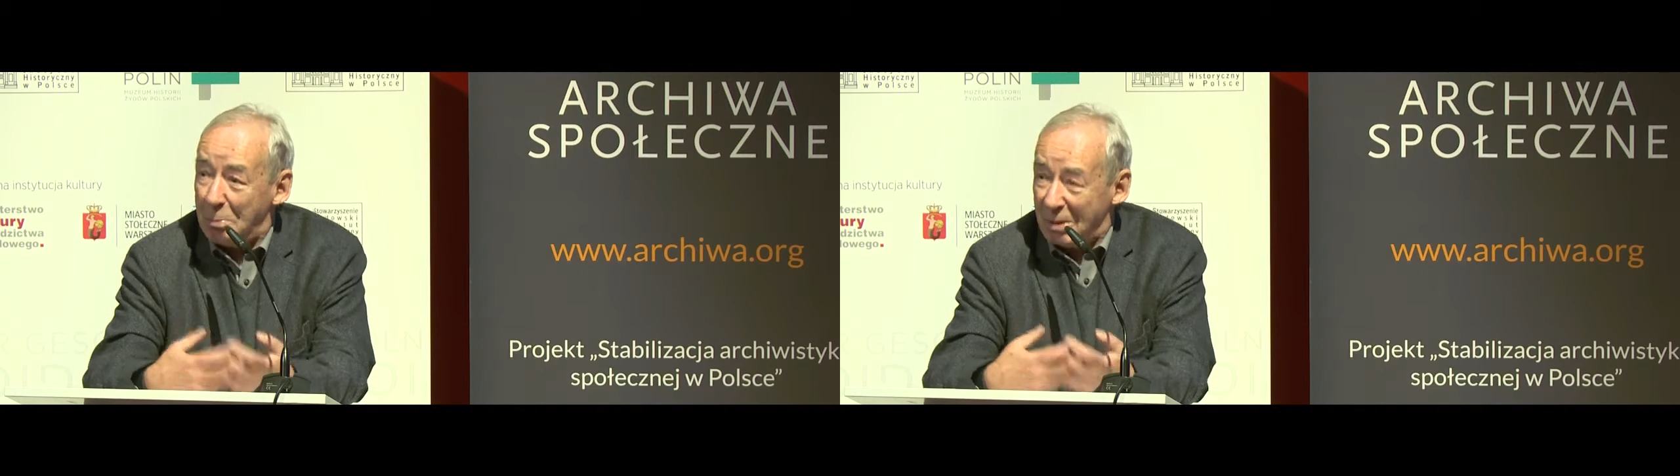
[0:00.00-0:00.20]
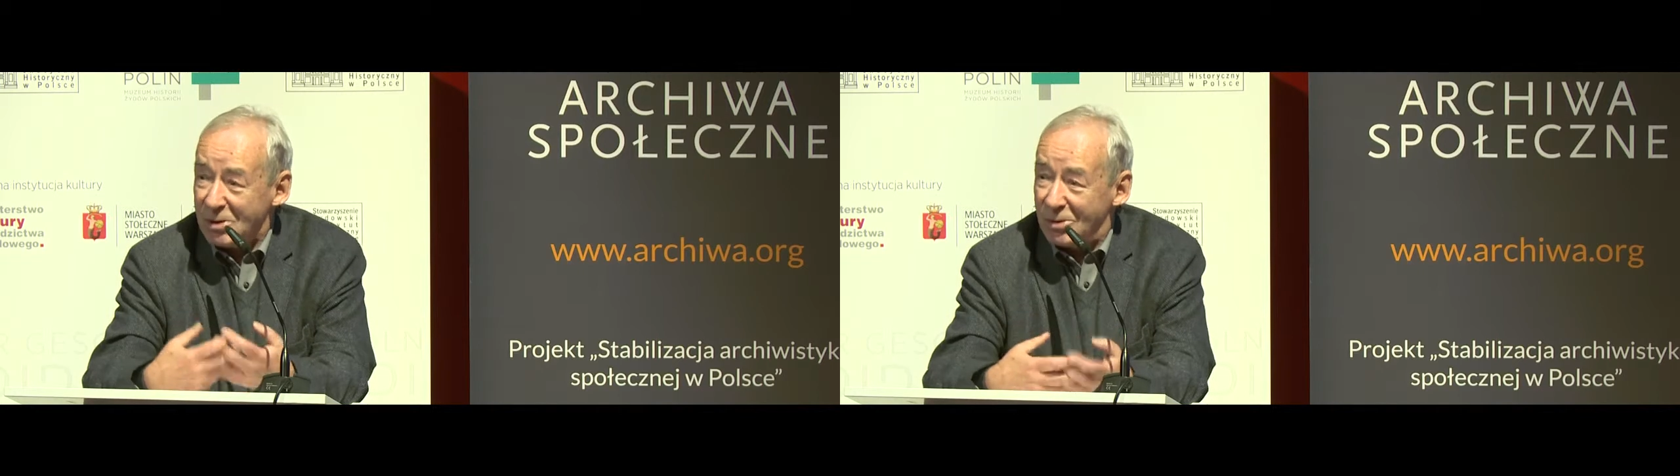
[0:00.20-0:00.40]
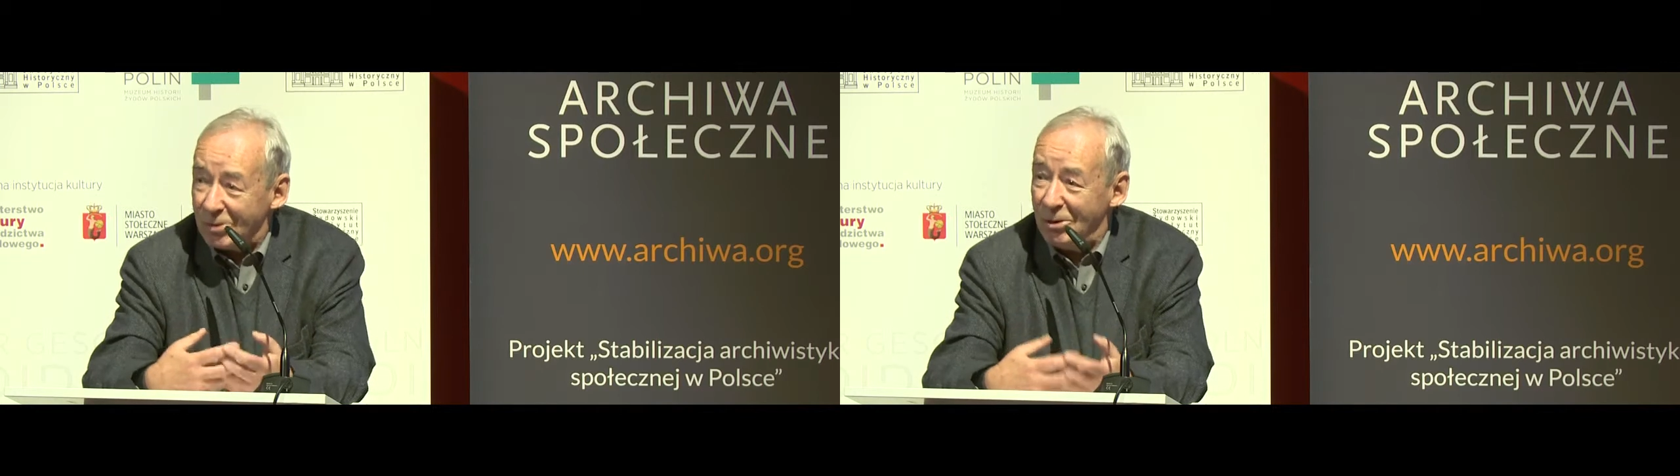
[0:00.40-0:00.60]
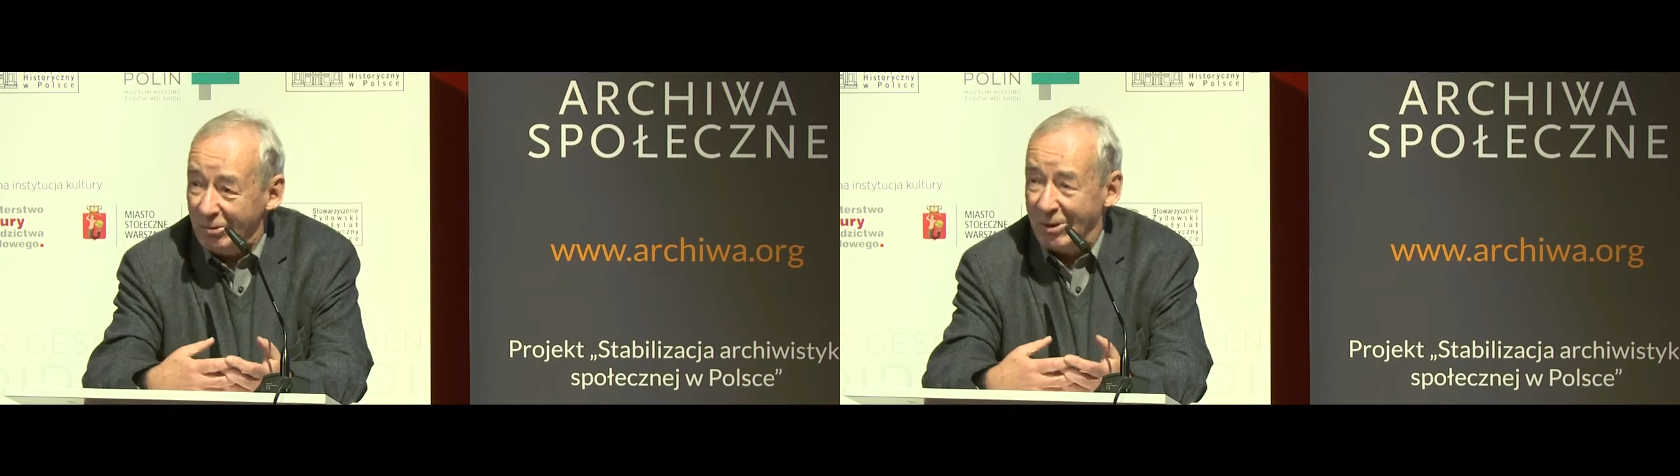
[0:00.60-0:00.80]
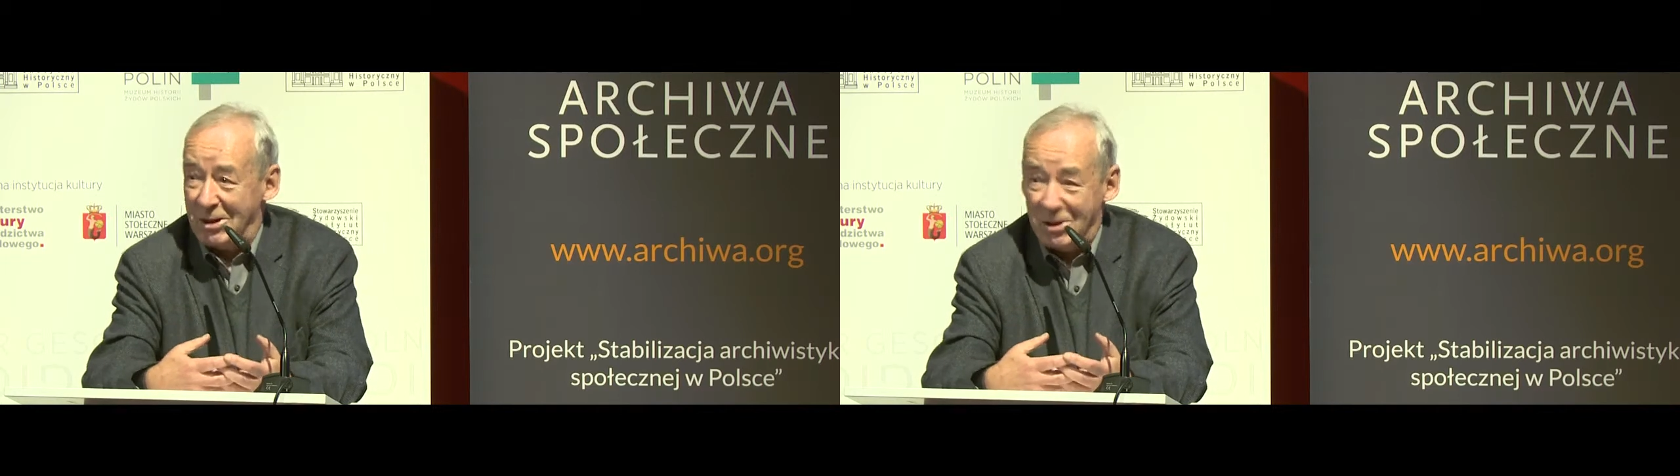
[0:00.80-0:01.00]

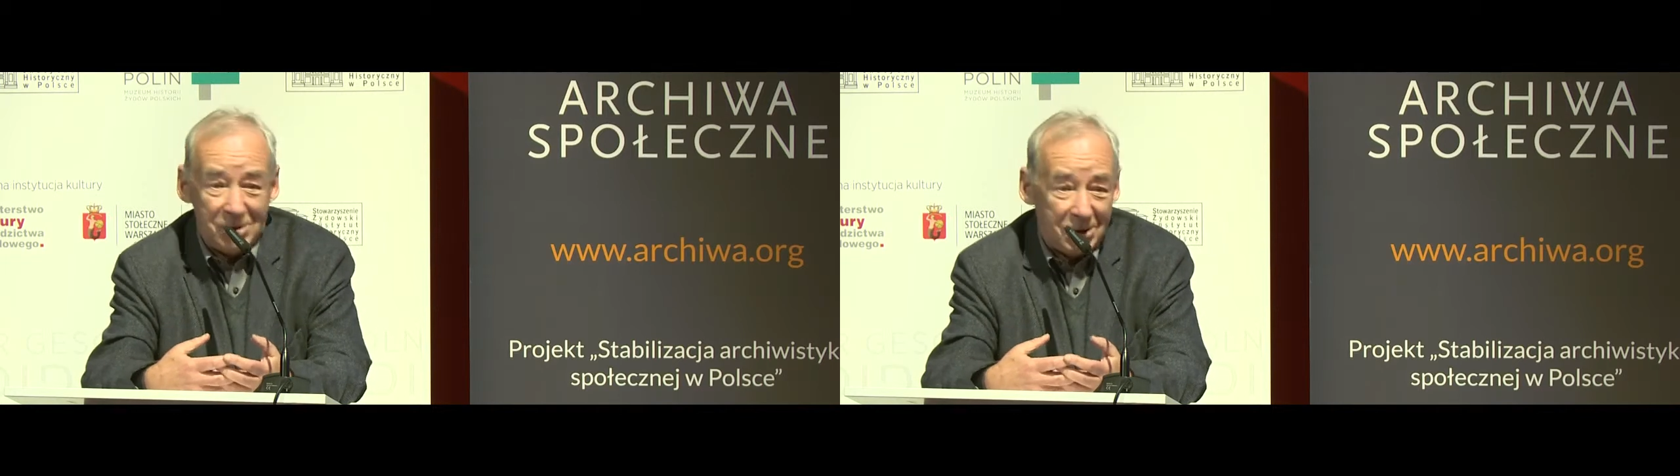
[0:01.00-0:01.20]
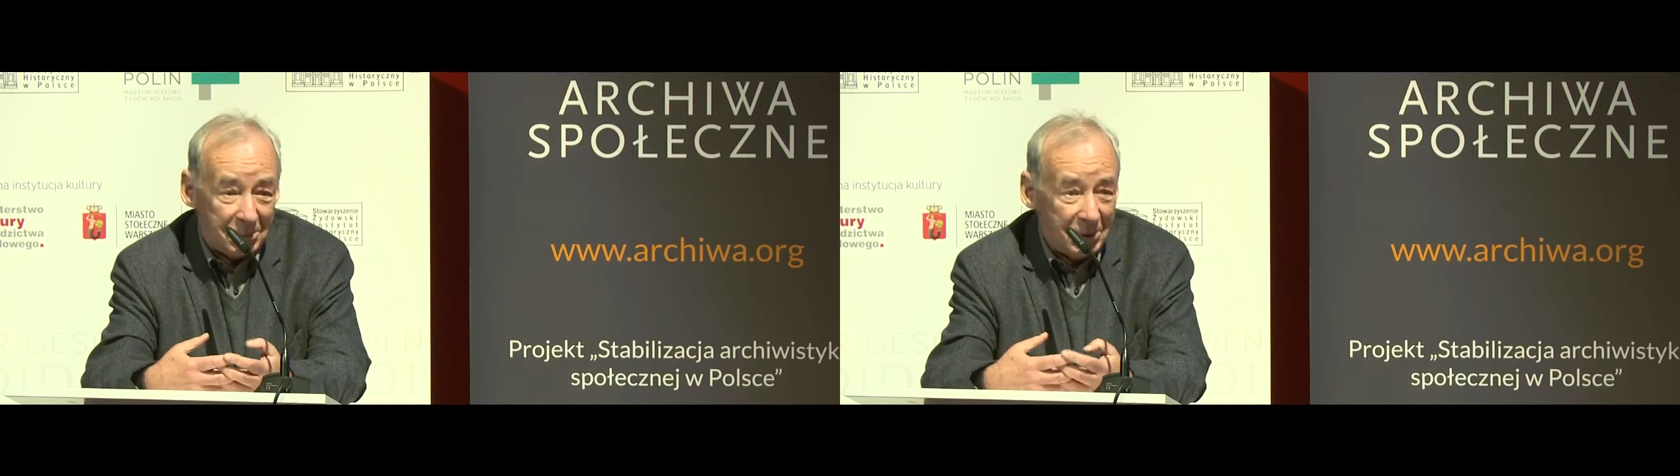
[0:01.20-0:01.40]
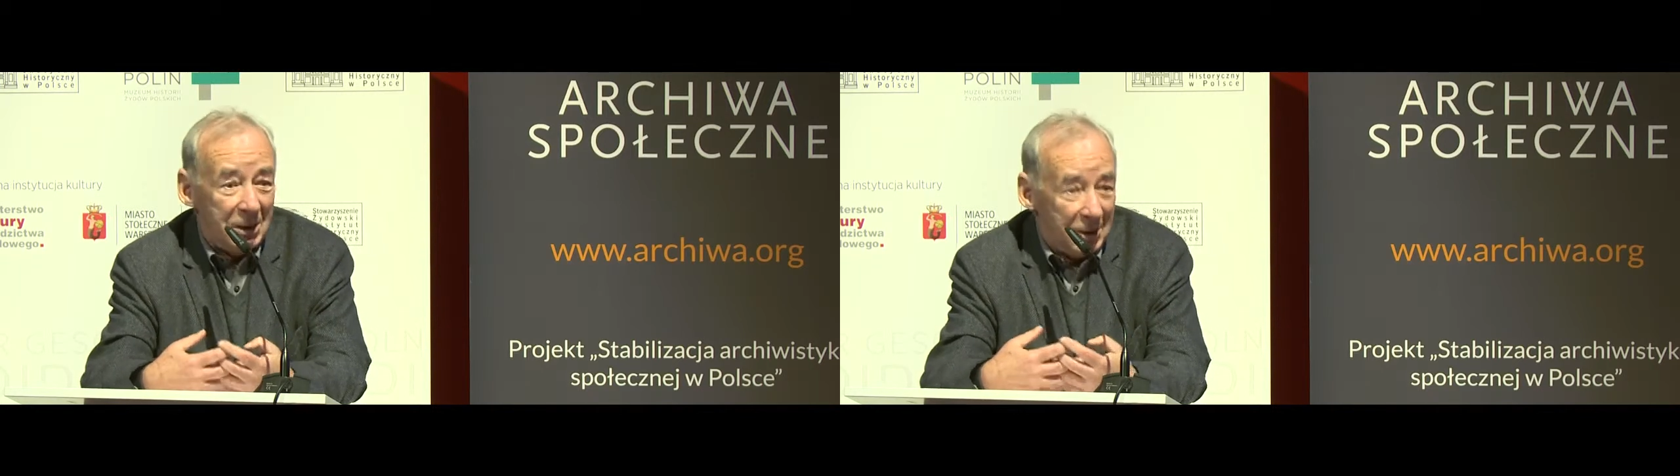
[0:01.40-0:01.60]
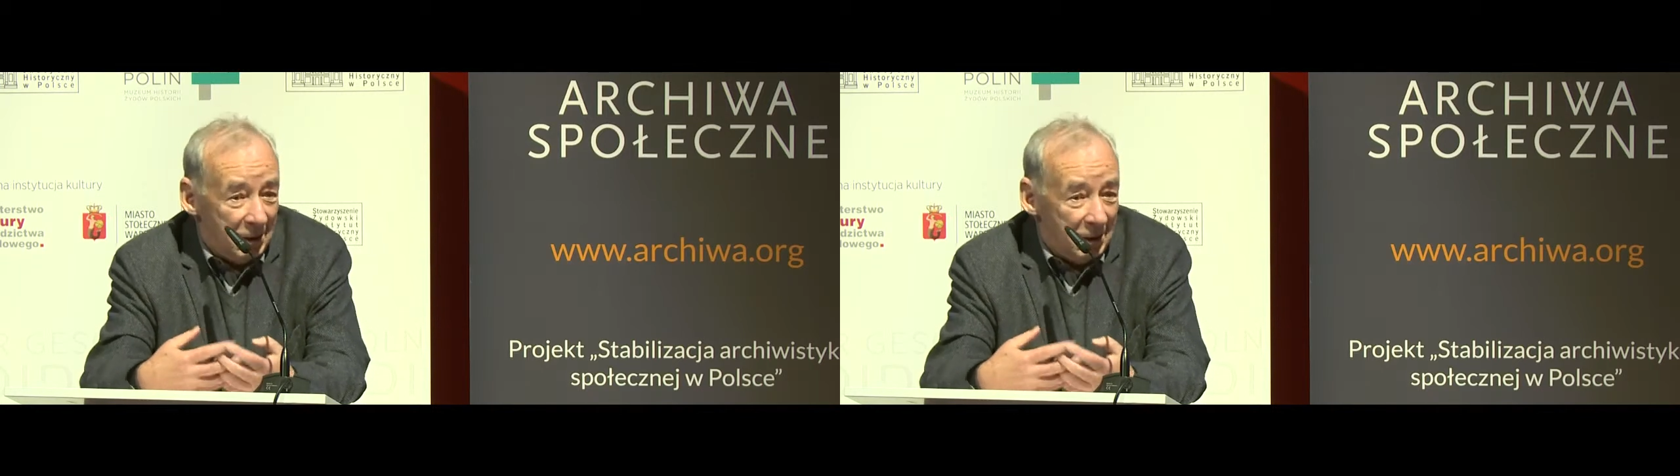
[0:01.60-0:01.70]
pasjonować tym,